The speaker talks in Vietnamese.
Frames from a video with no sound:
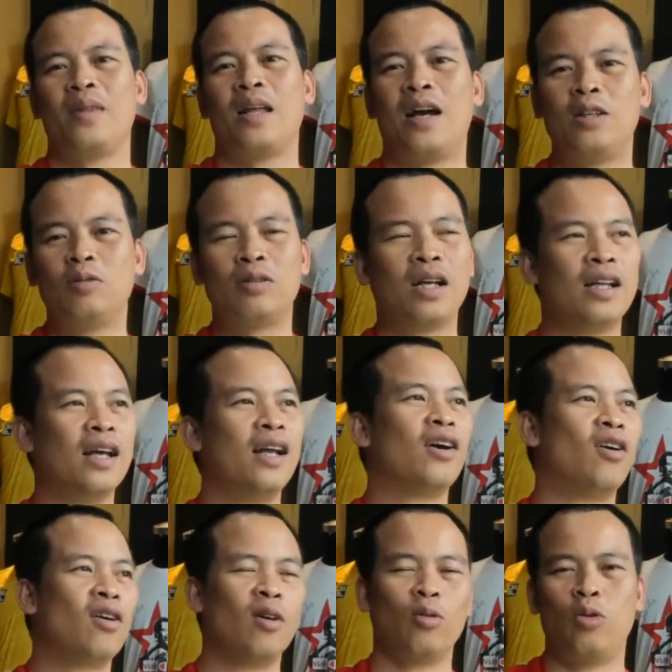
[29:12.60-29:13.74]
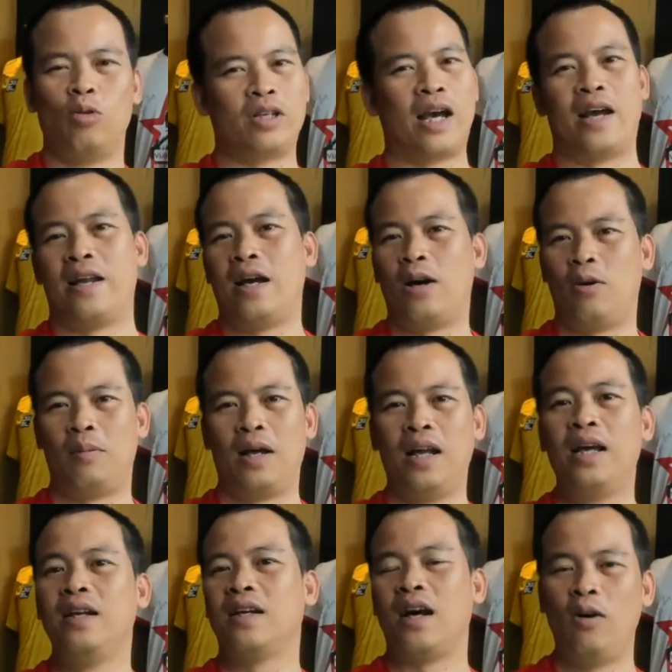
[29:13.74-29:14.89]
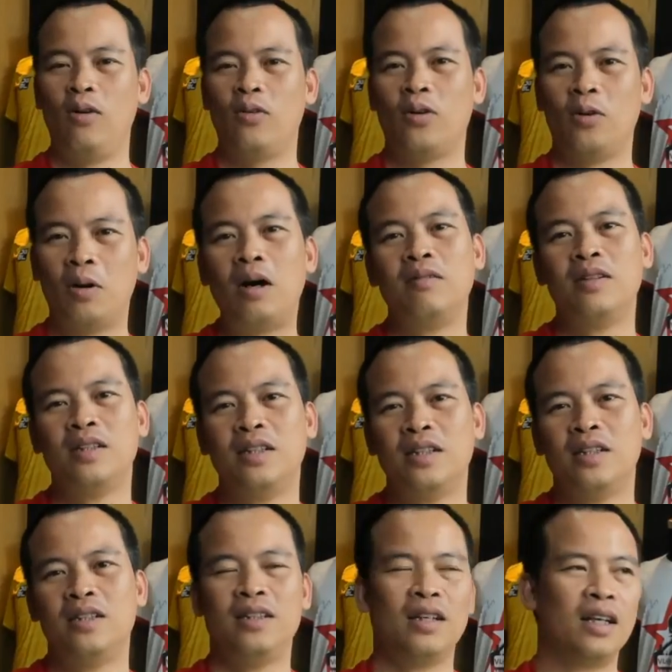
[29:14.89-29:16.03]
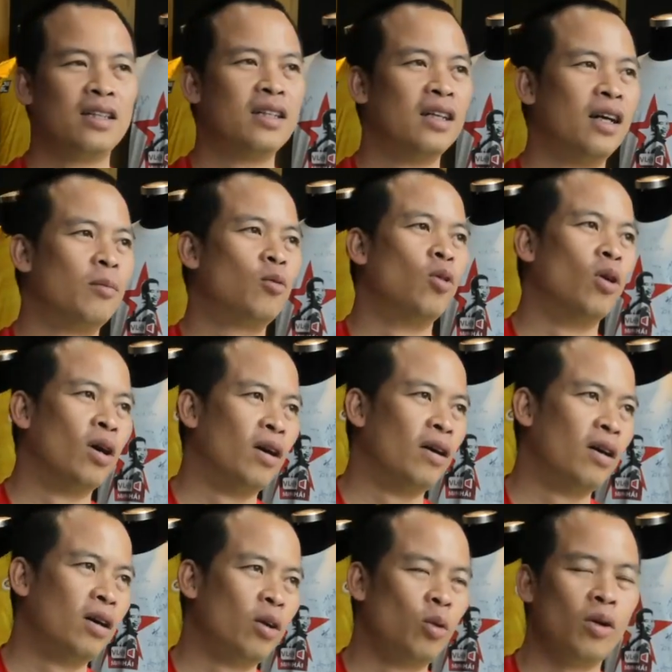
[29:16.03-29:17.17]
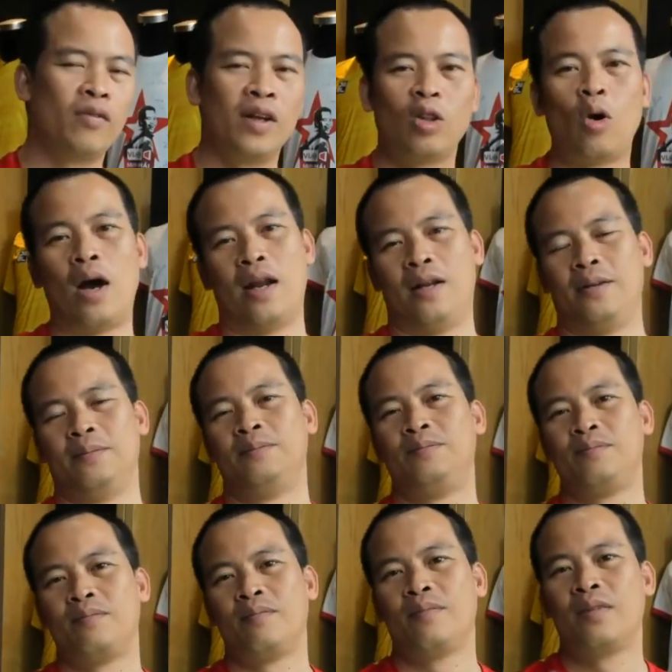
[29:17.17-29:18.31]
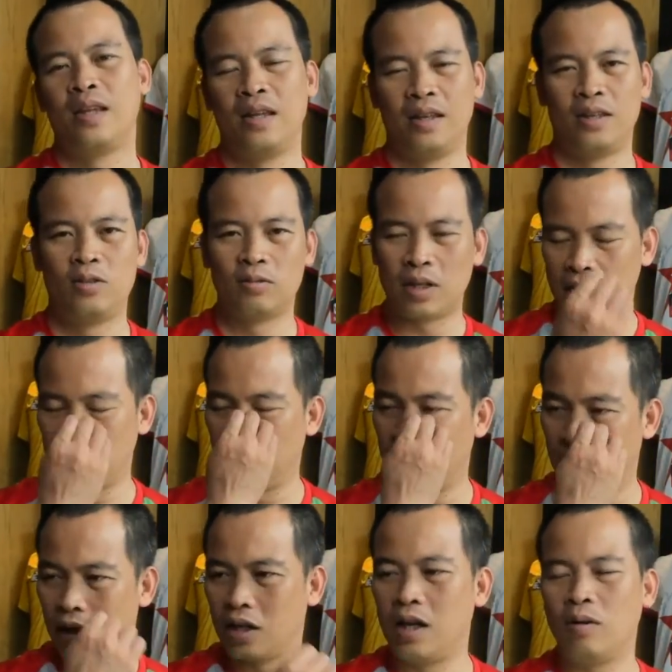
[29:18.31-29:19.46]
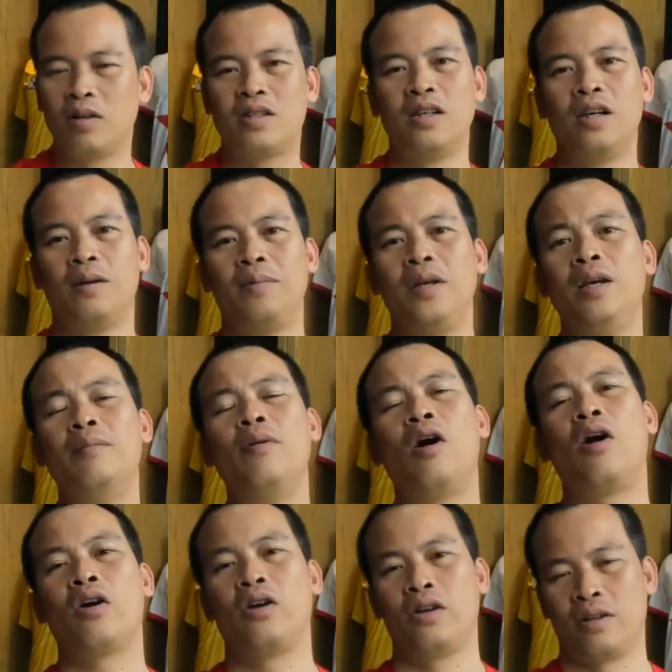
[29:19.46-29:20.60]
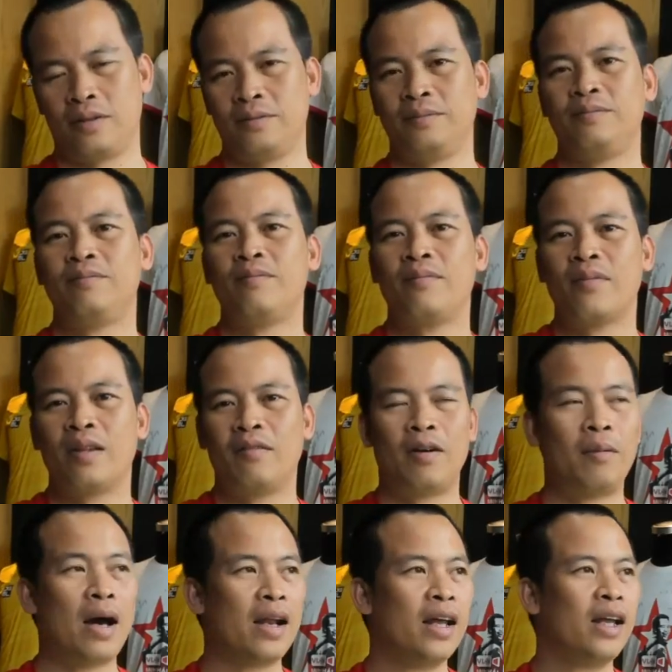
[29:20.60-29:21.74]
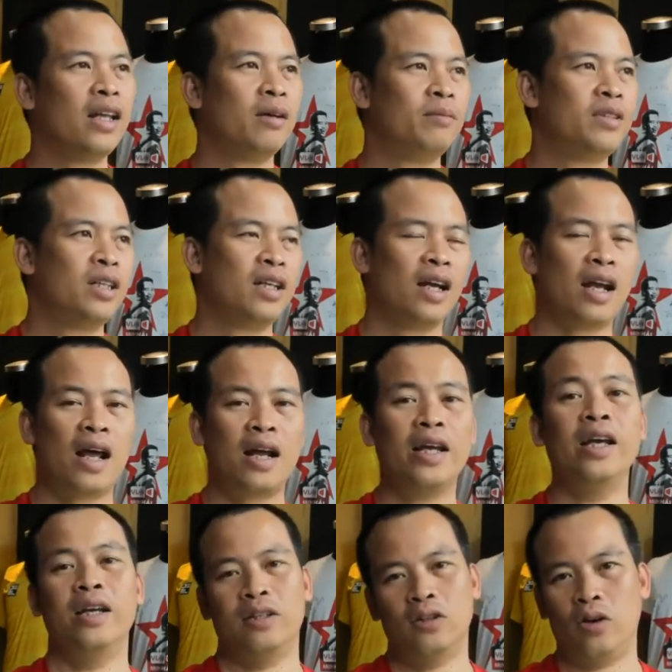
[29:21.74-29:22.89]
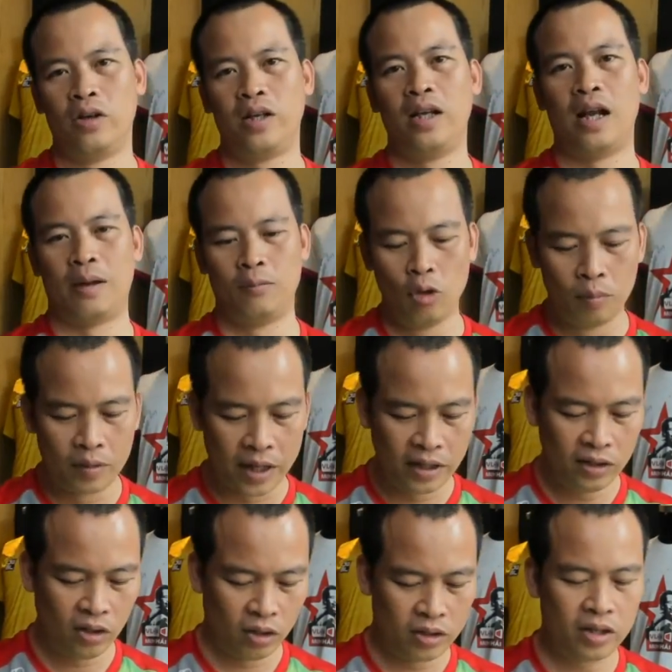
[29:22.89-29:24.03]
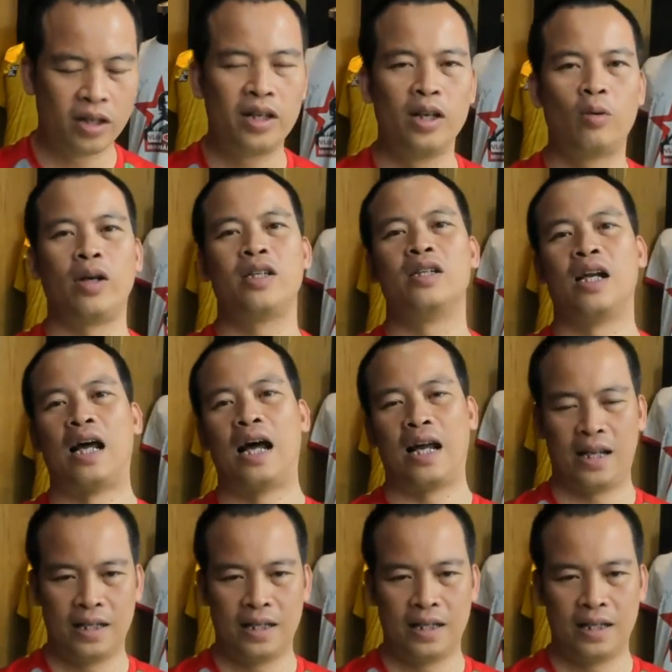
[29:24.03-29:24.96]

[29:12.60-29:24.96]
đấy chúng ta thấy là có cầu thủ trẻ nào mà lên được đâu đúng không như là trường hợp của Nguyễn Văn toản thì chúng ta thấy là đấy là trường hợp hiếm hoi và bạn đấy thậm chí là đã nghỉ rồi đi làm nhôm kính rồi trước khi quay trở lại